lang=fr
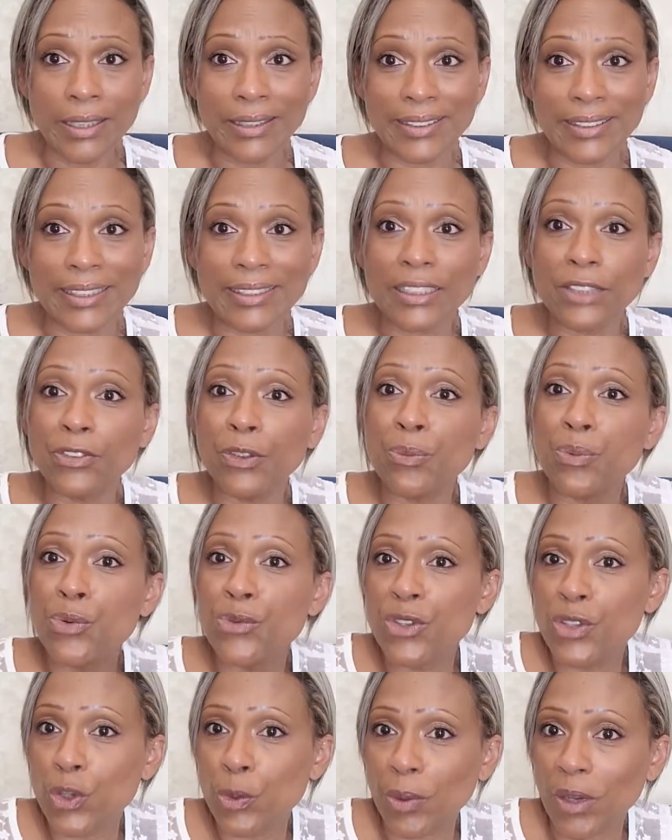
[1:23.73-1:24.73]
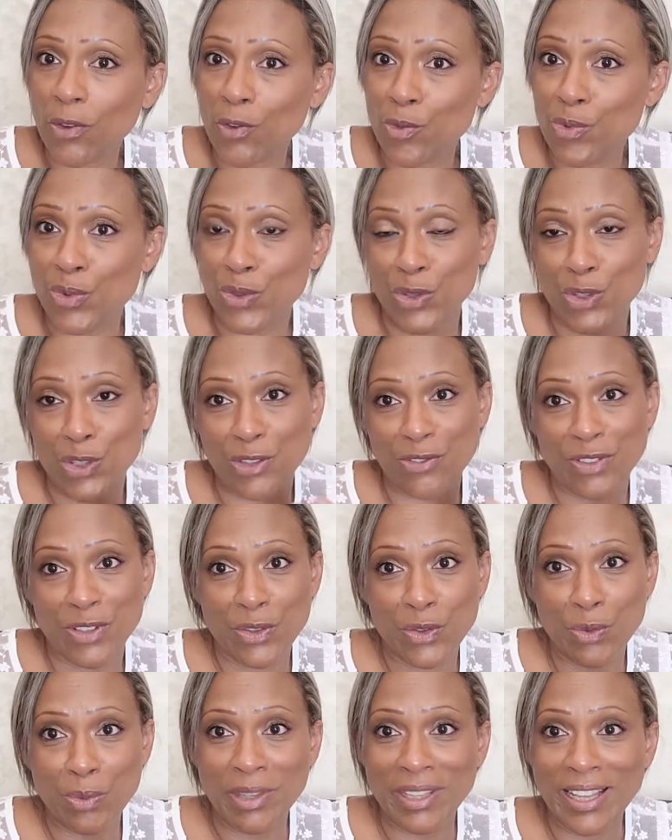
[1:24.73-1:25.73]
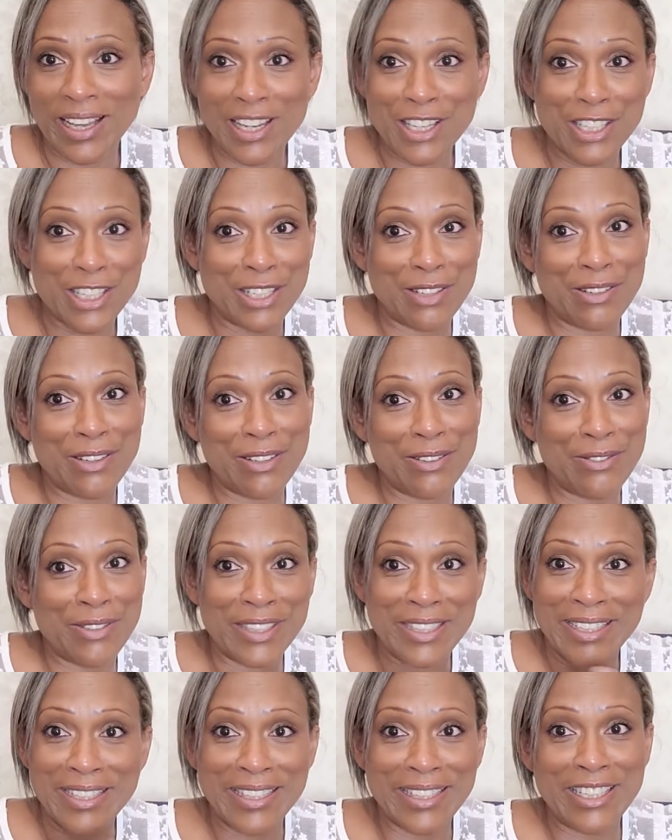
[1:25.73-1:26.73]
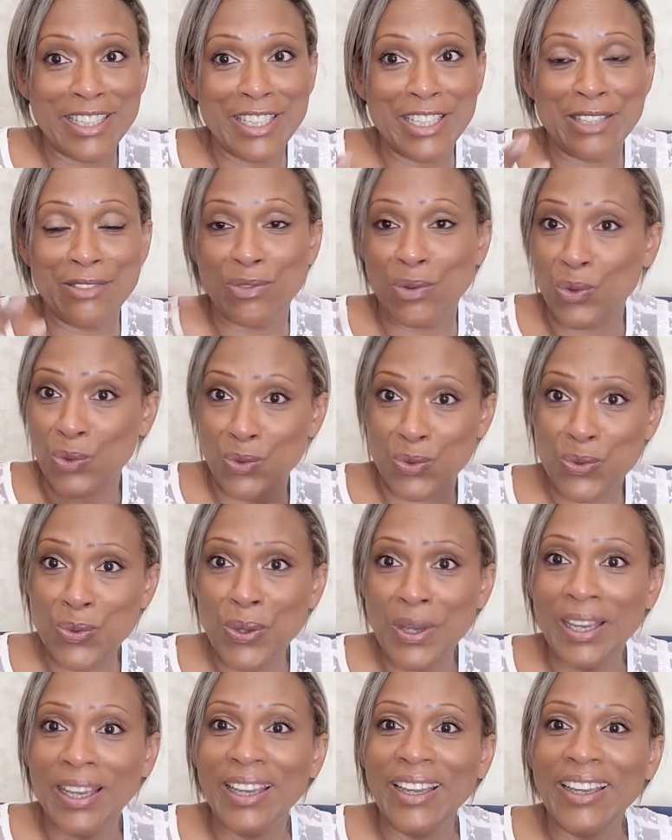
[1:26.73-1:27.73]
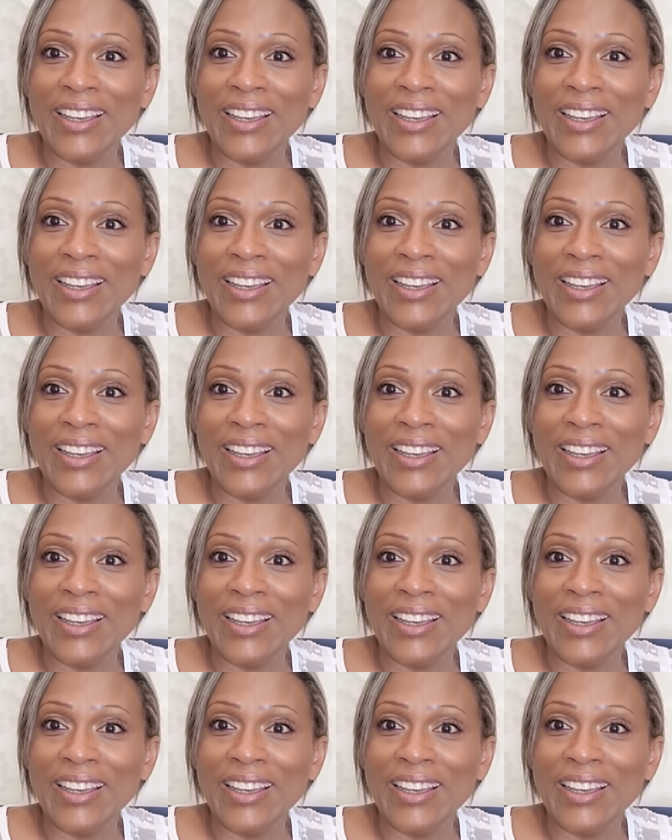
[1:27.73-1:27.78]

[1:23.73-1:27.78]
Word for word: Ça s'est fait plus vite que prévu puisque j'ai fait du ménage, j'ai vidé, j'ai vendu.